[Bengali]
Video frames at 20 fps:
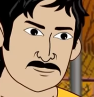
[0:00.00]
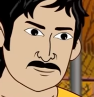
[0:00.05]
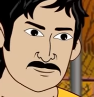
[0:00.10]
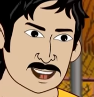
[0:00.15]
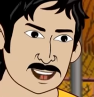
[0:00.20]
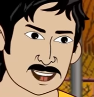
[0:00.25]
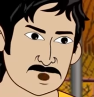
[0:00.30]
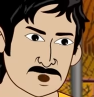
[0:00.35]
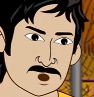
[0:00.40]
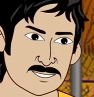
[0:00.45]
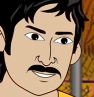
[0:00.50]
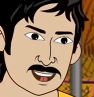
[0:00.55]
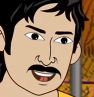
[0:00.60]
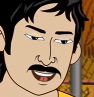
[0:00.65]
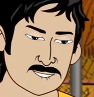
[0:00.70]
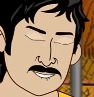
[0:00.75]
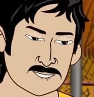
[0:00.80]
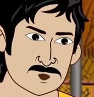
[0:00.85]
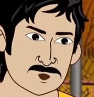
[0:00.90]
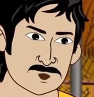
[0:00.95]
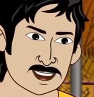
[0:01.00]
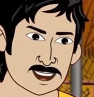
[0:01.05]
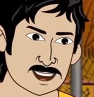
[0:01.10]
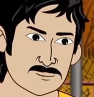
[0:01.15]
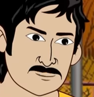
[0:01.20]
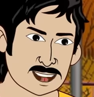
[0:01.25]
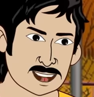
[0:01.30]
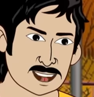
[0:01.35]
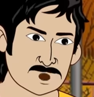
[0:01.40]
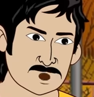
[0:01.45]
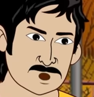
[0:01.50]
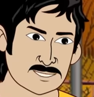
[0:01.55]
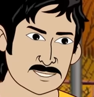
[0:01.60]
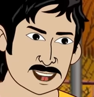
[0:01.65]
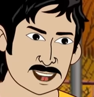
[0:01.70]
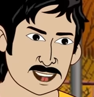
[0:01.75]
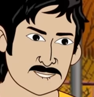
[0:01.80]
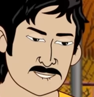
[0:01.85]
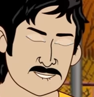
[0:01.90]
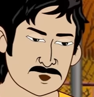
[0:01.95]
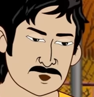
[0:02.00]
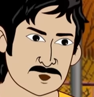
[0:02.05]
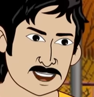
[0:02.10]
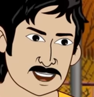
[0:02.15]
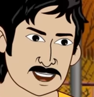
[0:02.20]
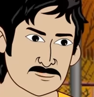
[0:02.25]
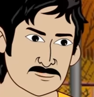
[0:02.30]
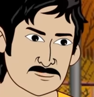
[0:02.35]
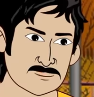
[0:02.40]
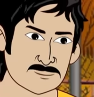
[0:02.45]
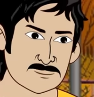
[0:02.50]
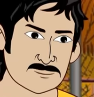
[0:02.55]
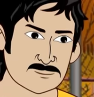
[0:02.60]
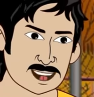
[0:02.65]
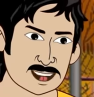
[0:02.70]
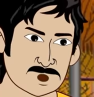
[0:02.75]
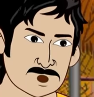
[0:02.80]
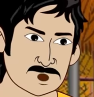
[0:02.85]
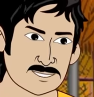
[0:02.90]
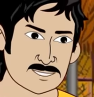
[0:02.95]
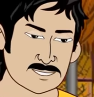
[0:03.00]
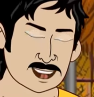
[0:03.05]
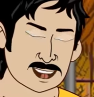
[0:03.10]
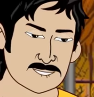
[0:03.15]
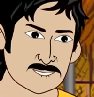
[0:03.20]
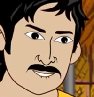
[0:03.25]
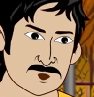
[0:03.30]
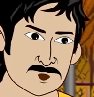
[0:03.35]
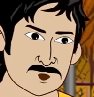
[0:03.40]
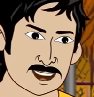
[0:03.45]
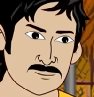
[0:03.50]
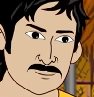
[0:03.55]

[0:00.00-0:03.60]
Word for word: তোর মায়ের রাগ কমে গেলেই চলে আসবে